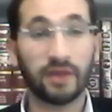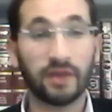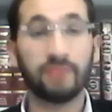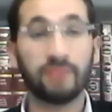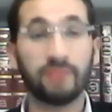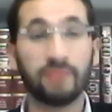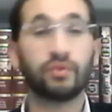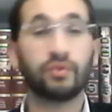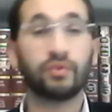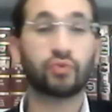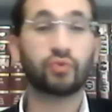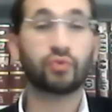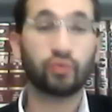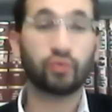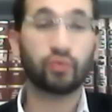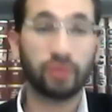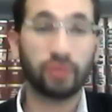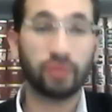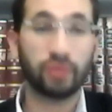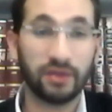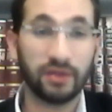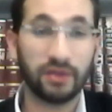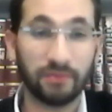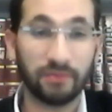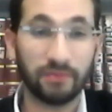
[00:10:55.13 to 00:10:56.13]
Mais
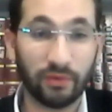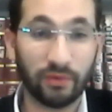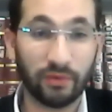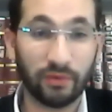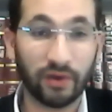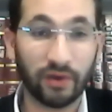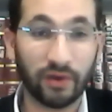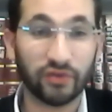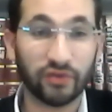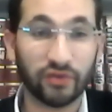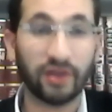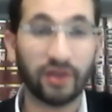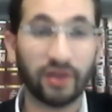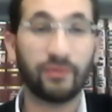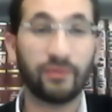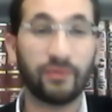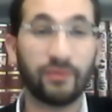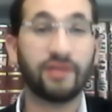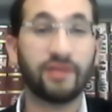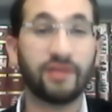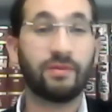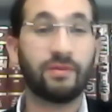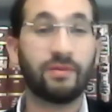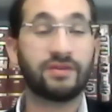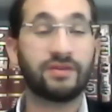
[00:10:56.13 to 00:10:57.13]
aujourd'hui, Baruch Hashem, il y a
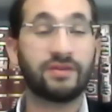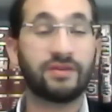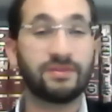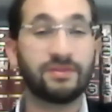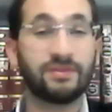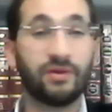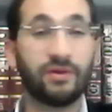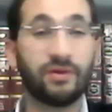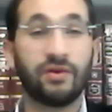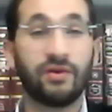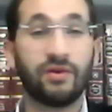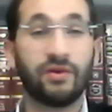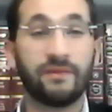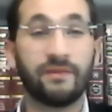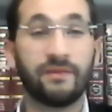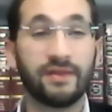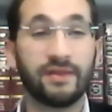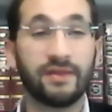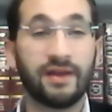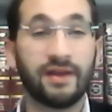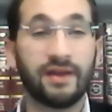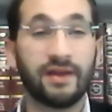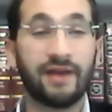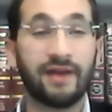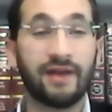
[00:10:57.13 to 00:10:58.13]
des bâtiments
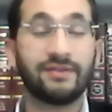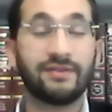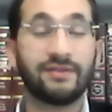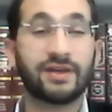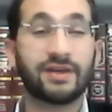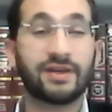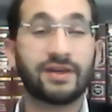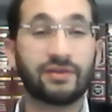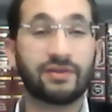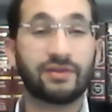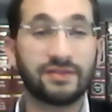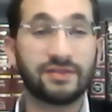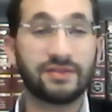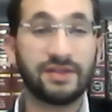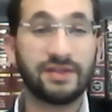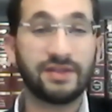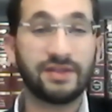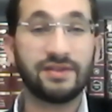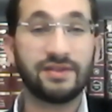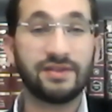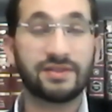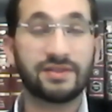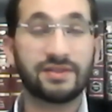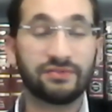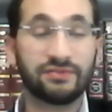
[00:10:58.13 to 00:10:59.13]
avec
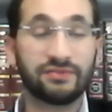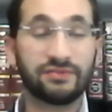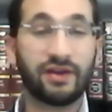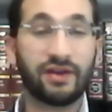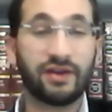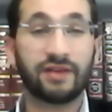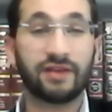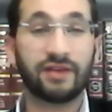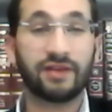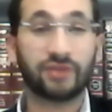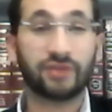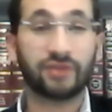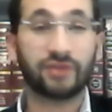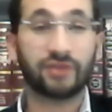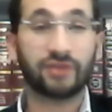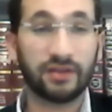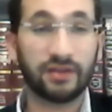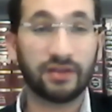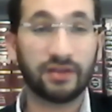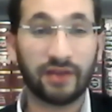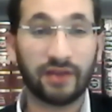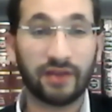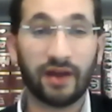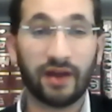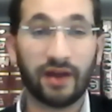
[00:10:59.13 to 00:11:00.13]
10, 20, 30
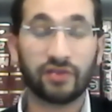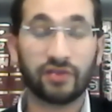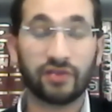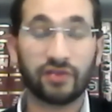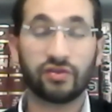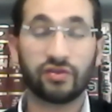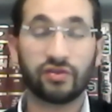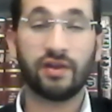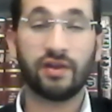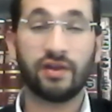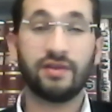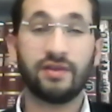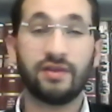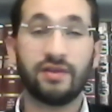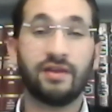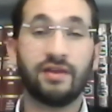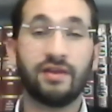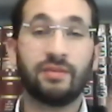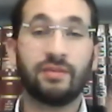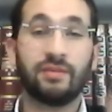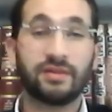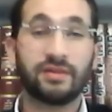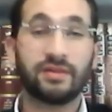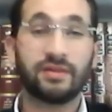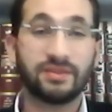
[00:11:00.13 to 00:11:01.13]
étages. Il y a des
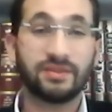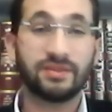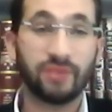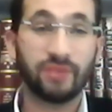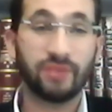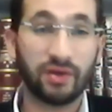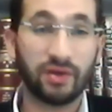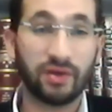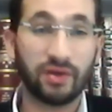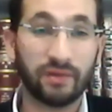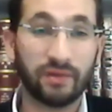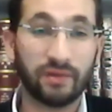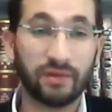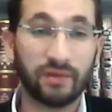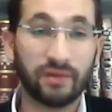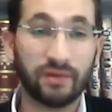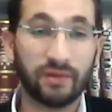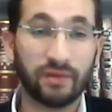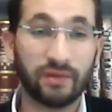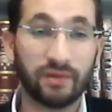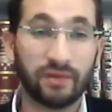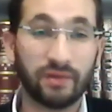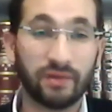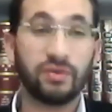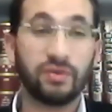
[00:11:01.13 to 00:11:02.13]
bâtiments
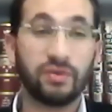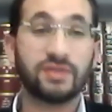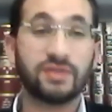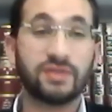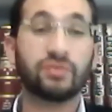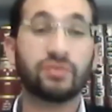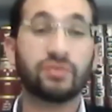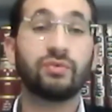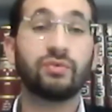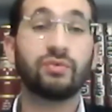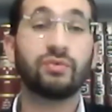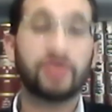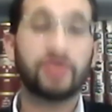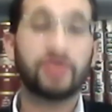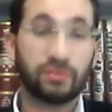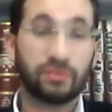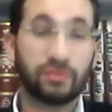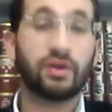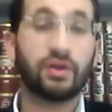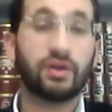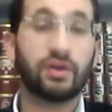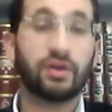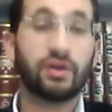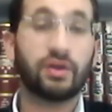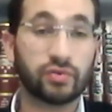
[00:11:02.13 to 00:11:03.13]
où ils, ont, ils sont en
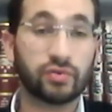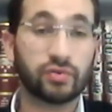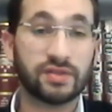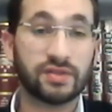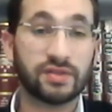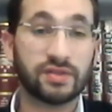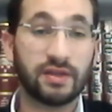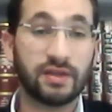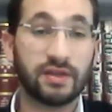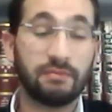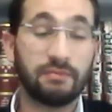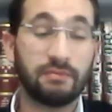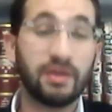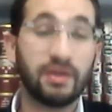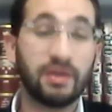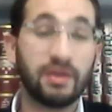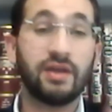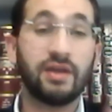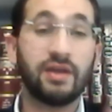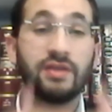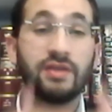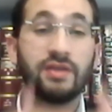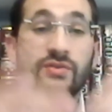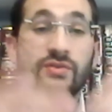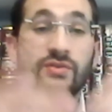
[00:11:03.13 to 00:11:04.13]
rez-de-chaussée, mais
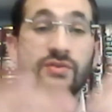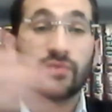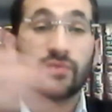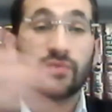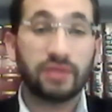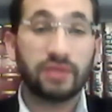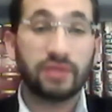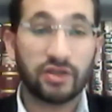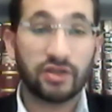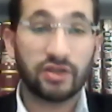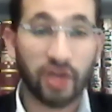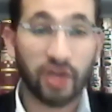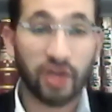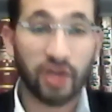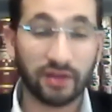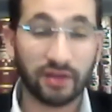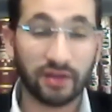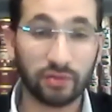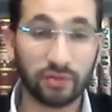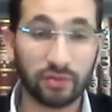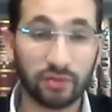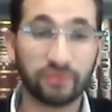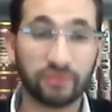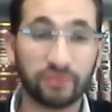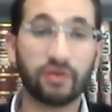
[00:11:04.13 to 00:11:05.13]
ils ont des jardins
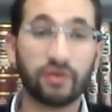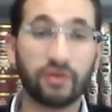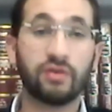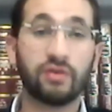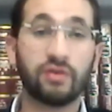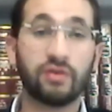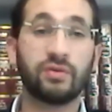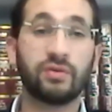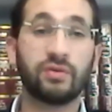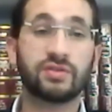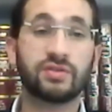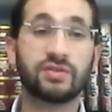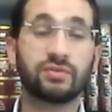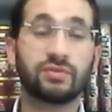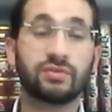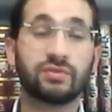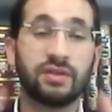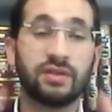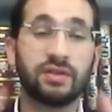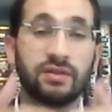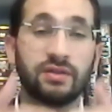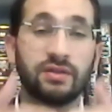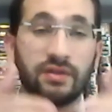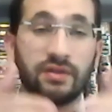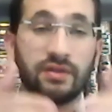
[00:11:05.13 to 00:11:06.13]
devant, où ils ont des,
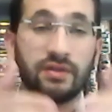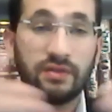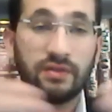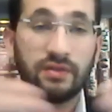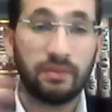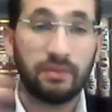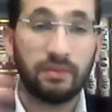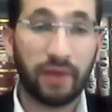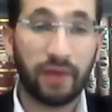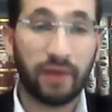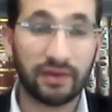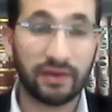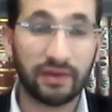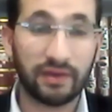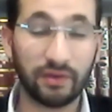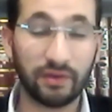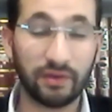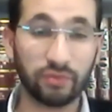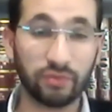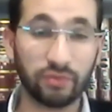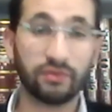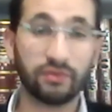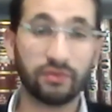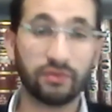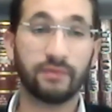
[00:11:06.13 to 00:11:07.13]
des, des parkings
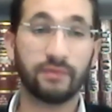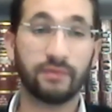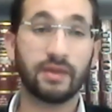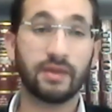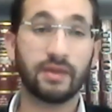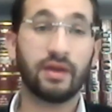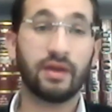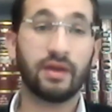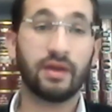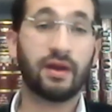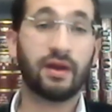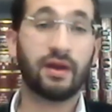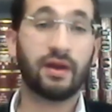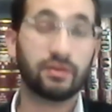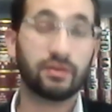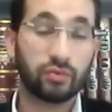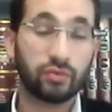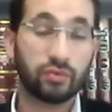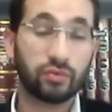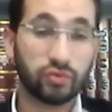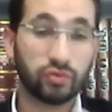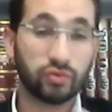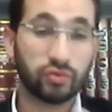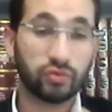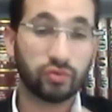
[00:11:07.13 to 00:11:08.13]
devant. Alors
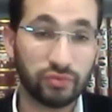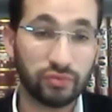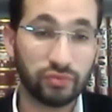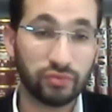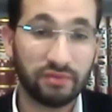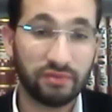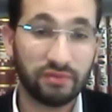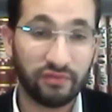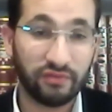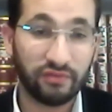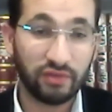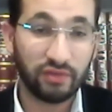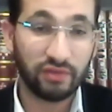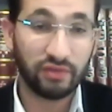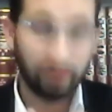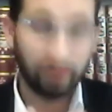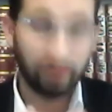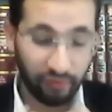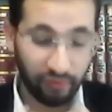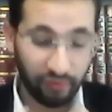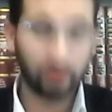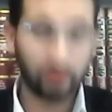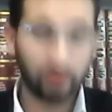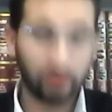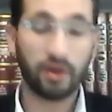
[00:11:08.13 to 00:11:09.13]
donc aujourd'hui, il va, il va
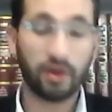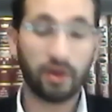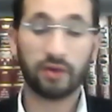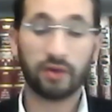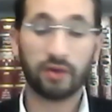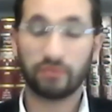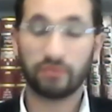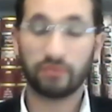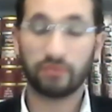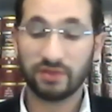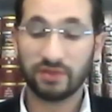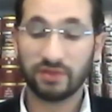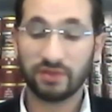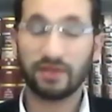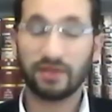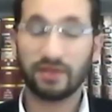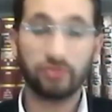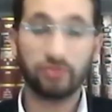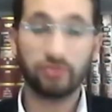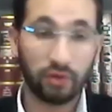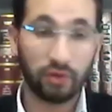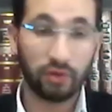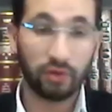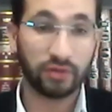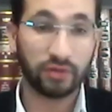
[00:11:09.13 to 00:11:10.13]
falloir qu'on essaye de
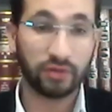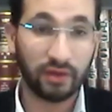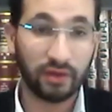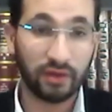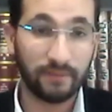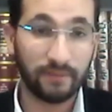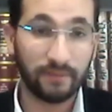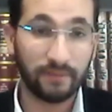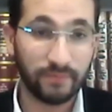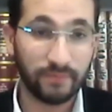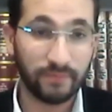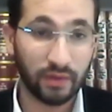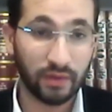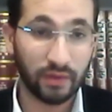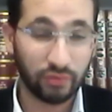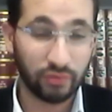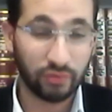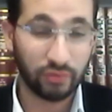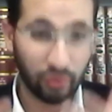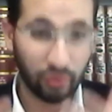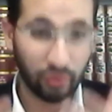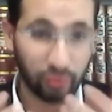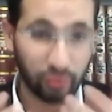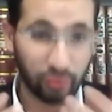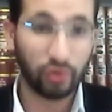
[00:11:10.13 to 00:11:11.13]
rentrer
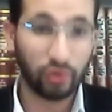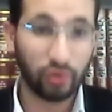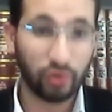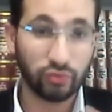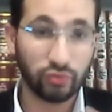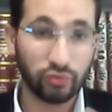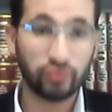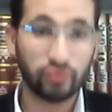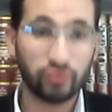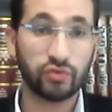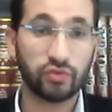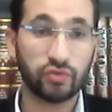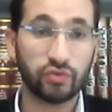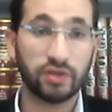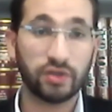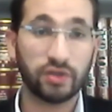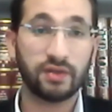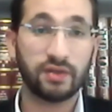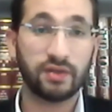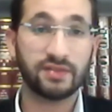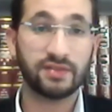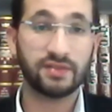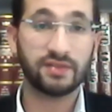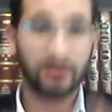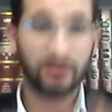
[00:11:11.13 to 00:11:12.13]
dans le cœur du sujet,
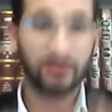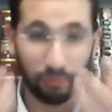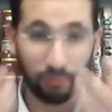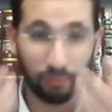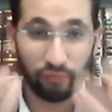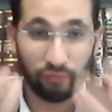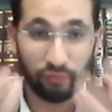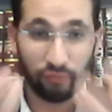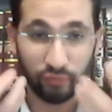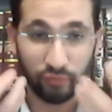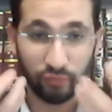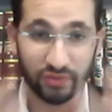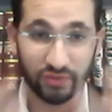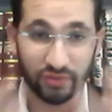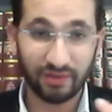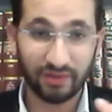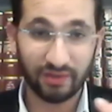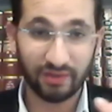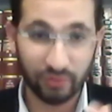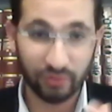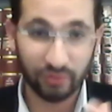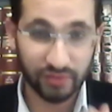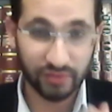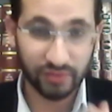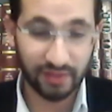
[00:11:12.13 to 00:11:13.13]
essayer d'approfondir
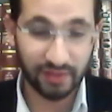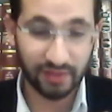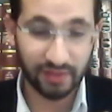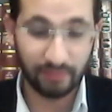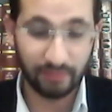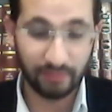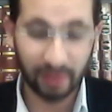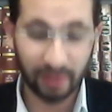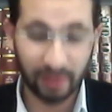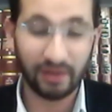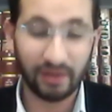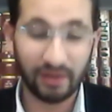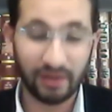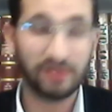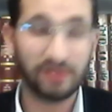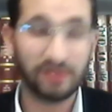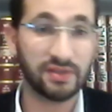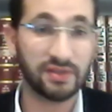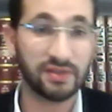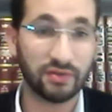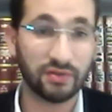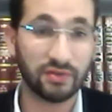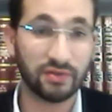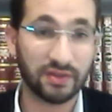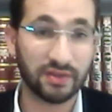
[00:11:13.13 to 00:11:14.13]
dans ce qui est marqué ici
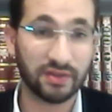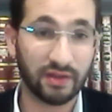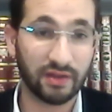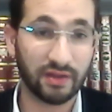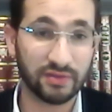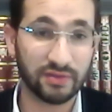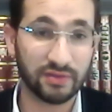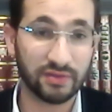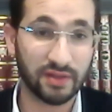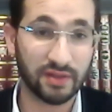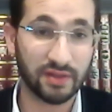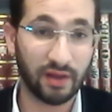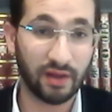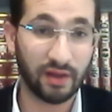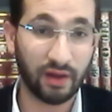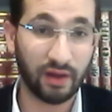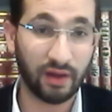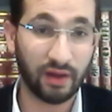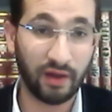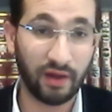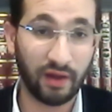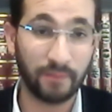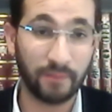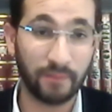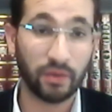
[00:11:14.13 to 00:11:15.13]
dans, cette, dans cette
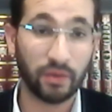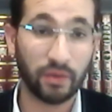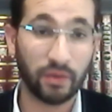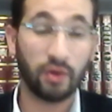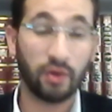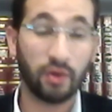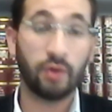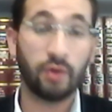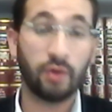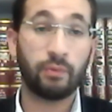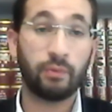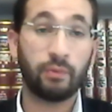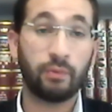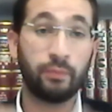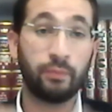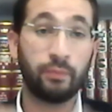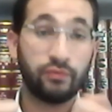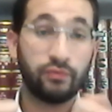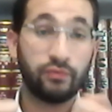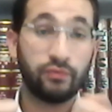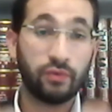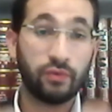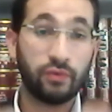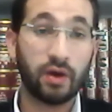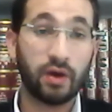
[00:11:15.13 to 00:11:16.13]
alara, pour
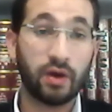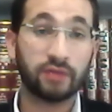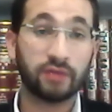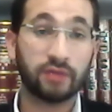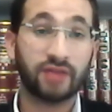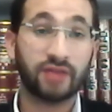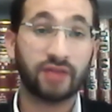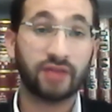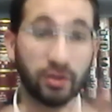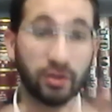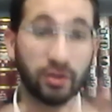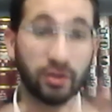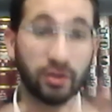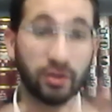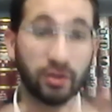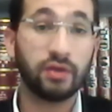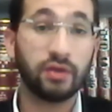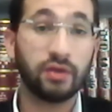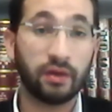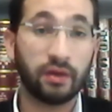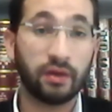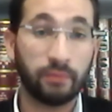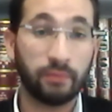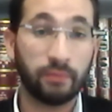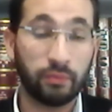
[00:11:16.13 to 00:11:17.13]
pouvoir
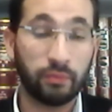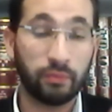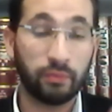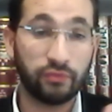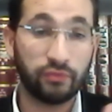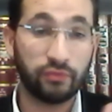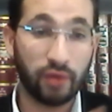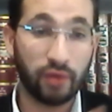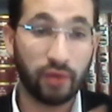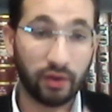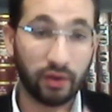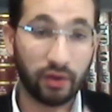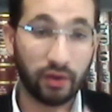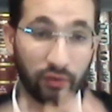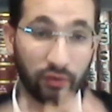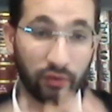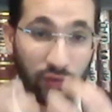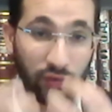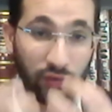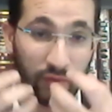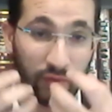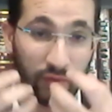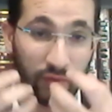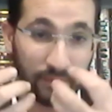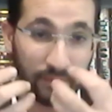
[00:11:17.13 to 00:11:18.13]
traduire, pour pouvoir
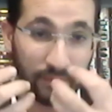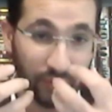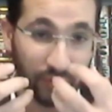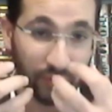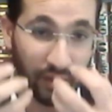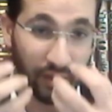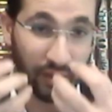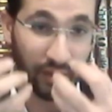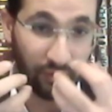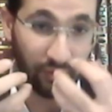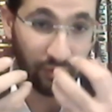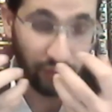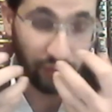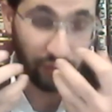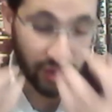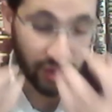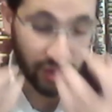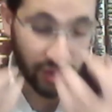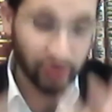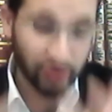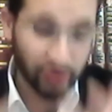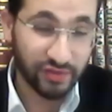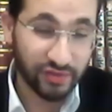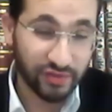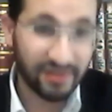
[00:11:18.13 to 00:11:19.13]
euh, euh,
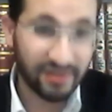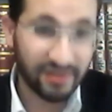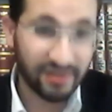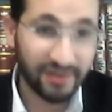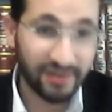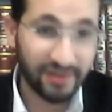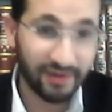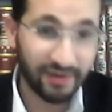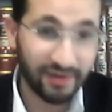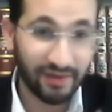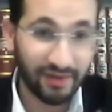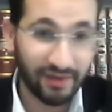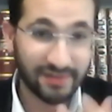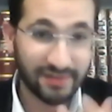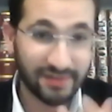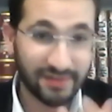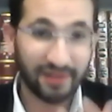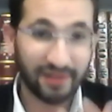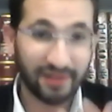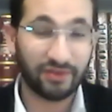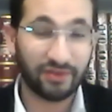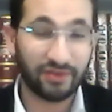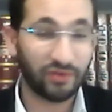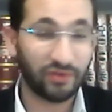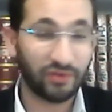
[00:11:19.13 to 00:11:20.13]
agencer
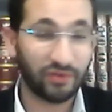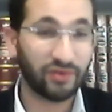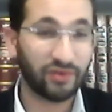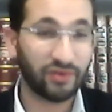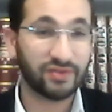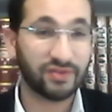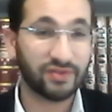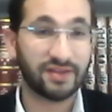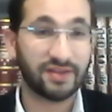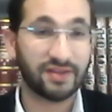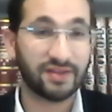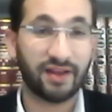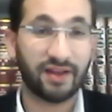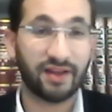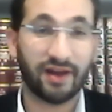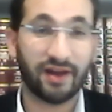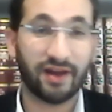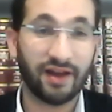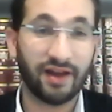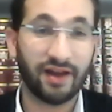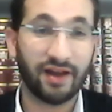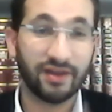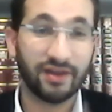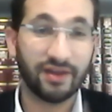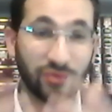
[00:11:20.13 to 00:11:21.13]
cette, euh, cette
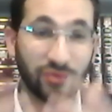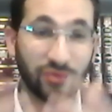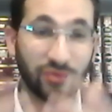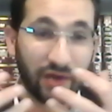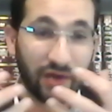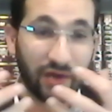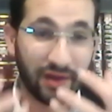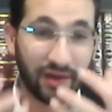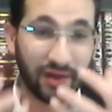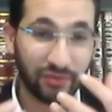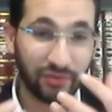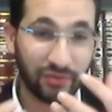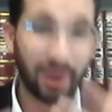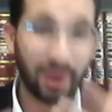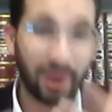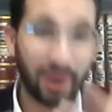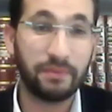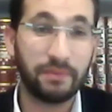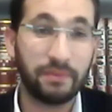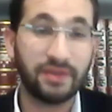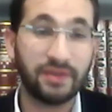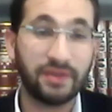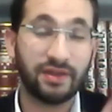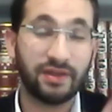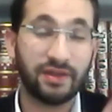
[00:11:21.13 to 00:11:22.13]
alara et de
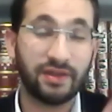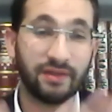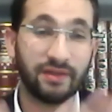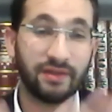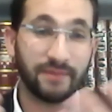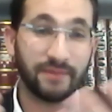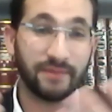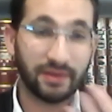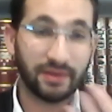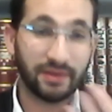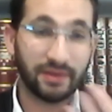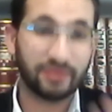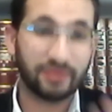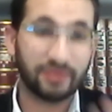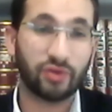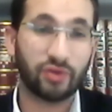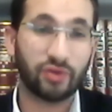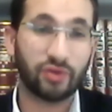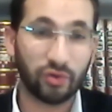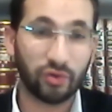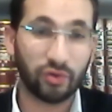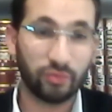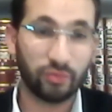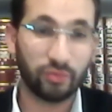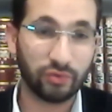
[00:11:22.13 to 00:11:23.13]
l'appliquer la, de
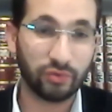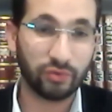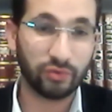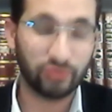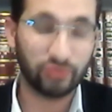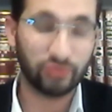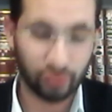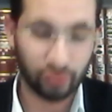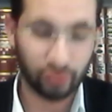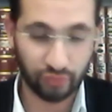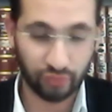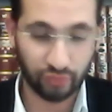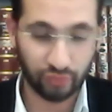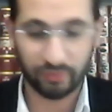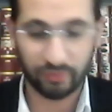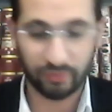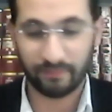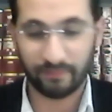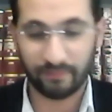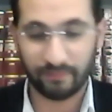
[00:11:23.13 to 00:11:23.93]
dans le monde d'aujourd'hui.